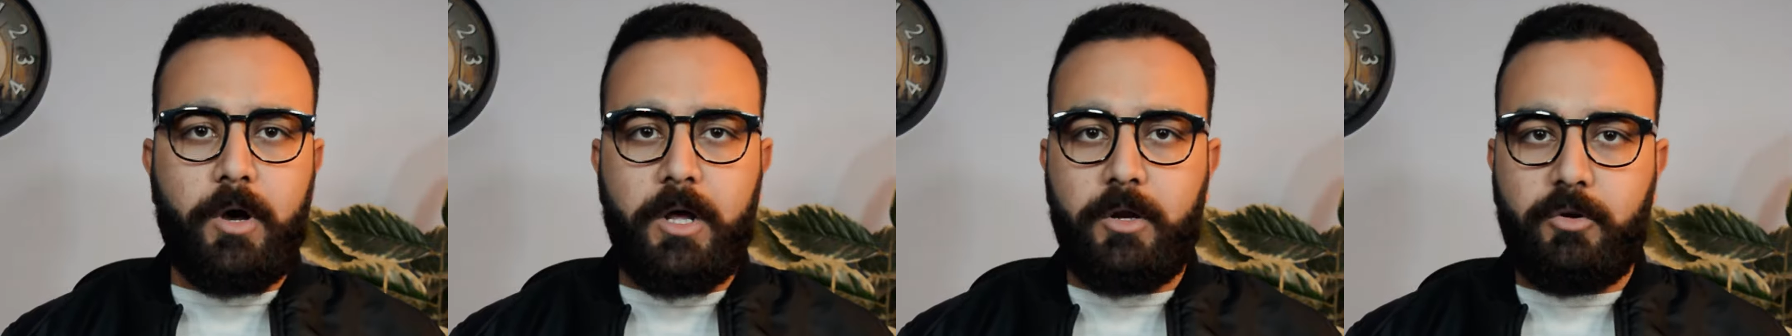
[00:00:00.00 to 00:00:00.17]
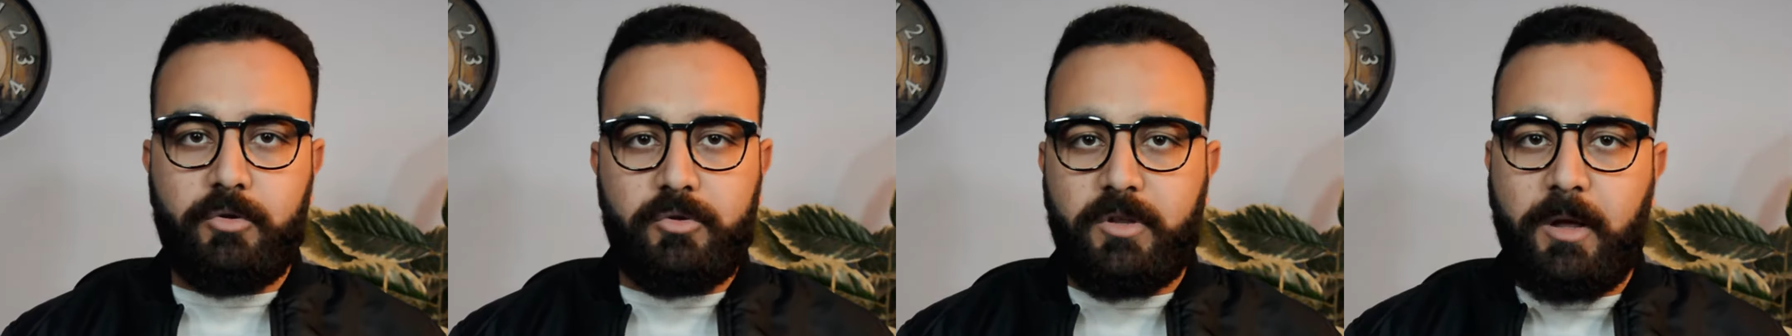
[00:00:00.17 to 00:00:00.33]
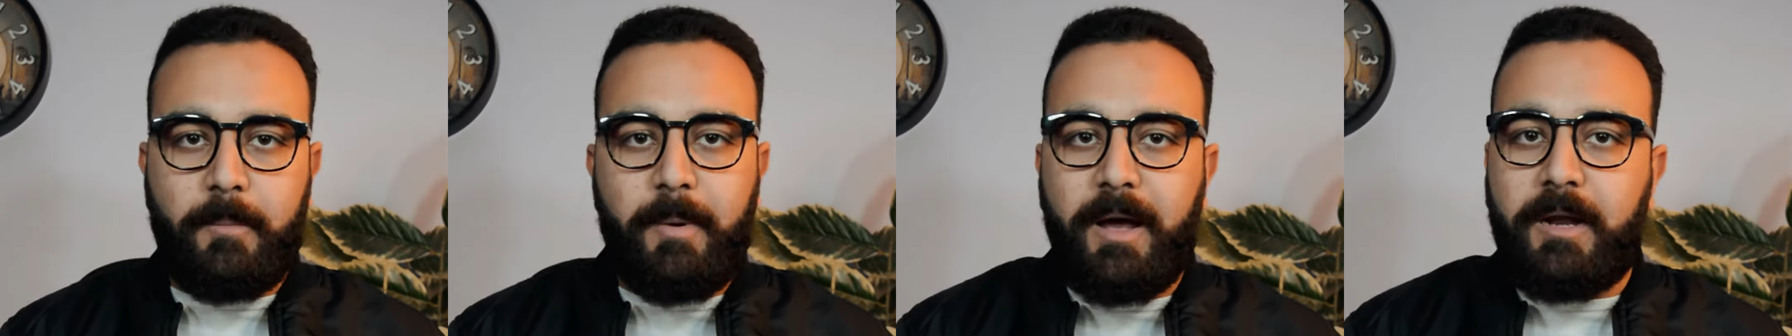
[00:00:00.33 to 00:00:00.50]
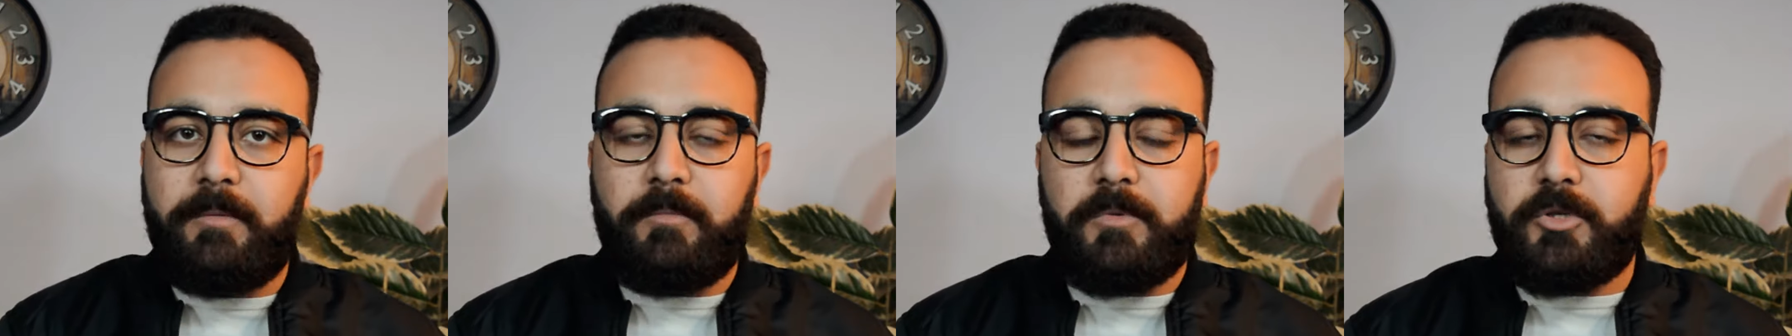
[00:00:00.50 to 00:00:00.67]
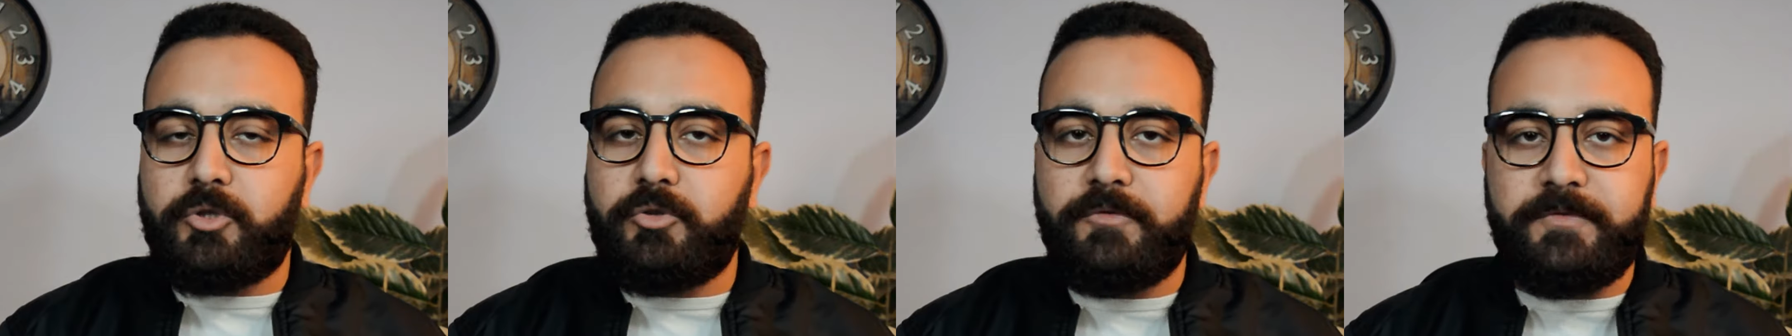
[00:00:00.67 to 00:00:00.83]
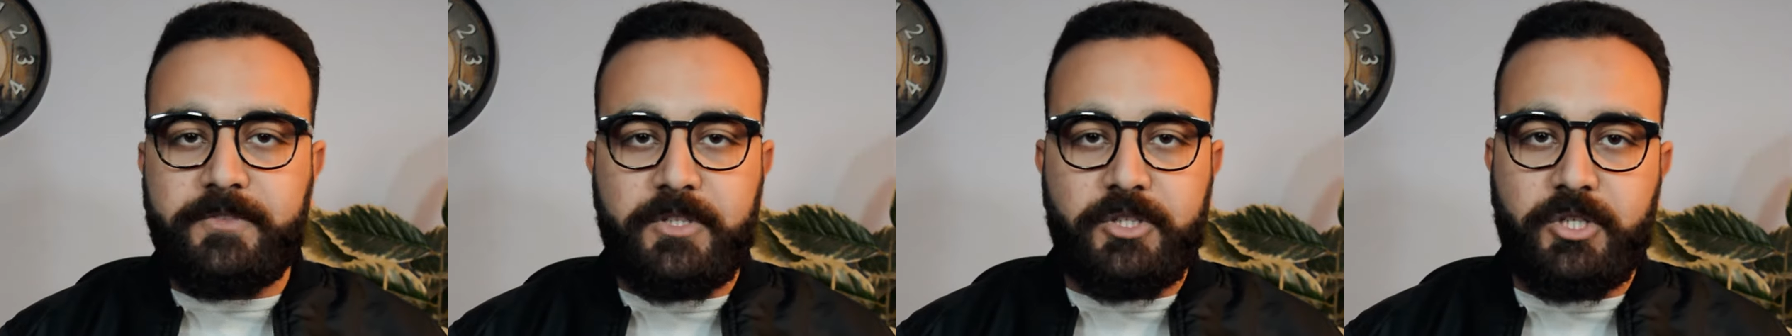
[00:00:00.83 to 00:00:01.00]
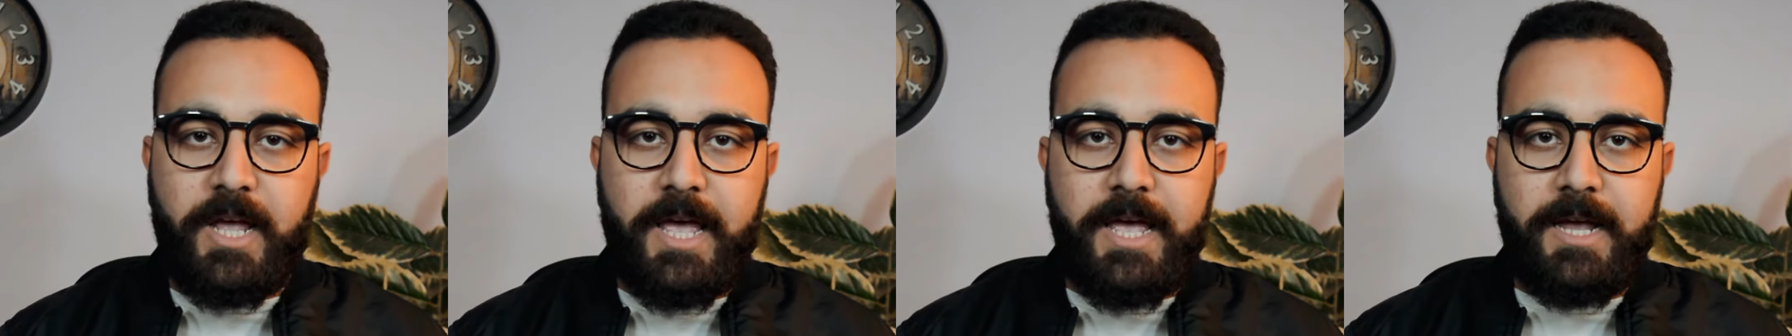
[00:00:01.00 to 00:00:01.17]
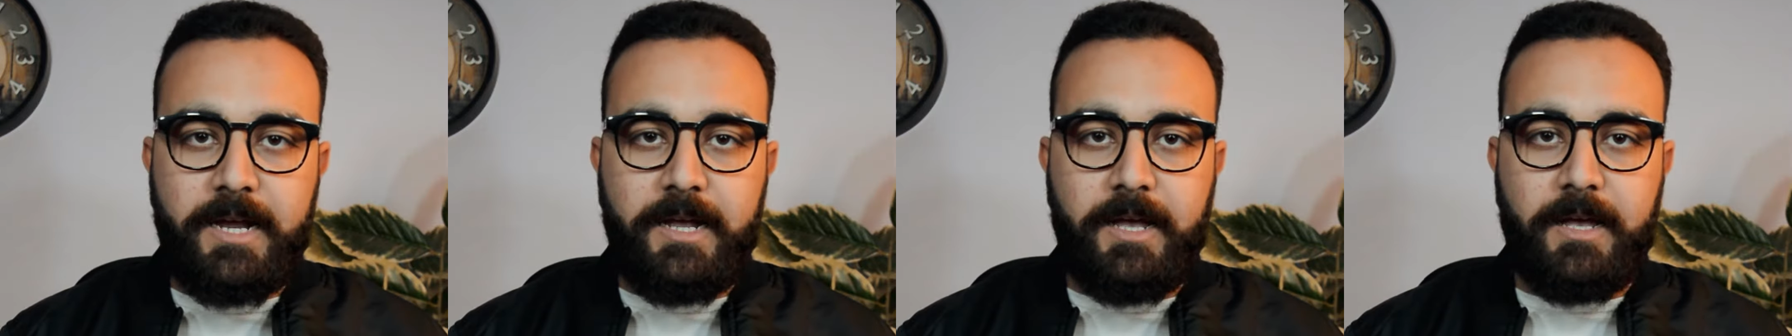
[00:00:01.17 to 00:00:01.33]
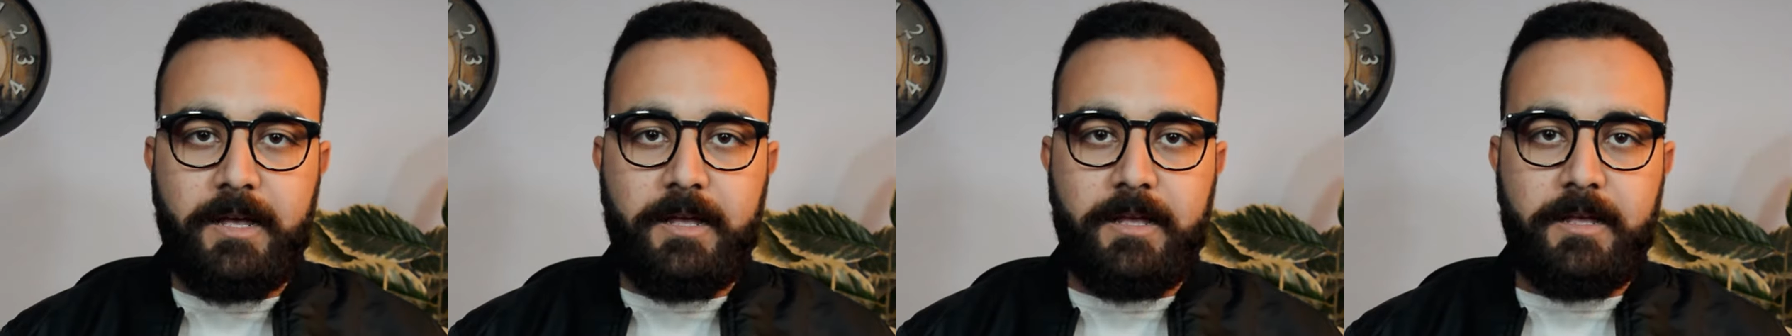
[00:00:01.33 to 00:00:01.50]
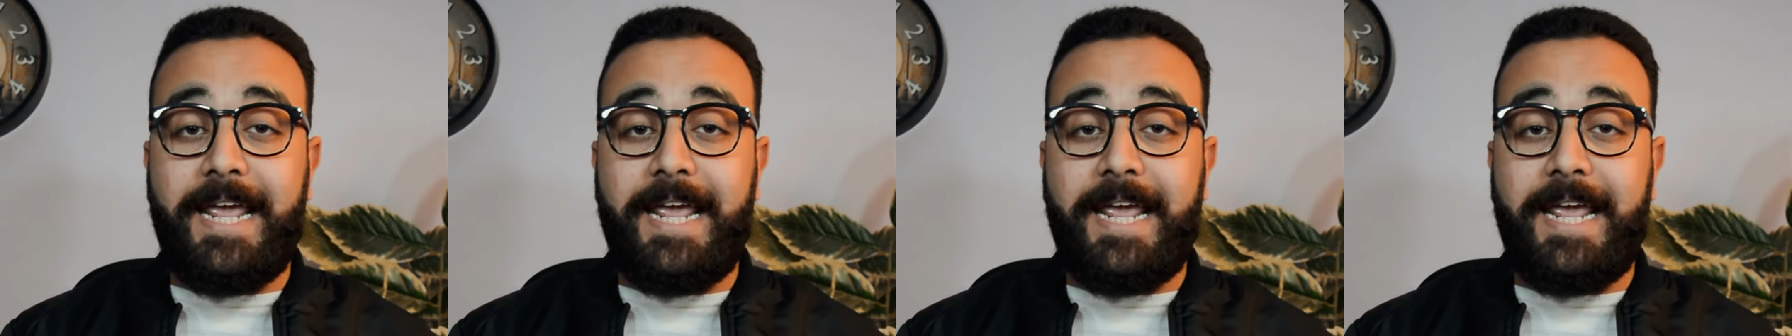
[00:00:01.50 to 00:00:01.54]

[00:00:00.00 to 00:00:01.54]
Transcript: وقال له طبعا ما شفتش حاجه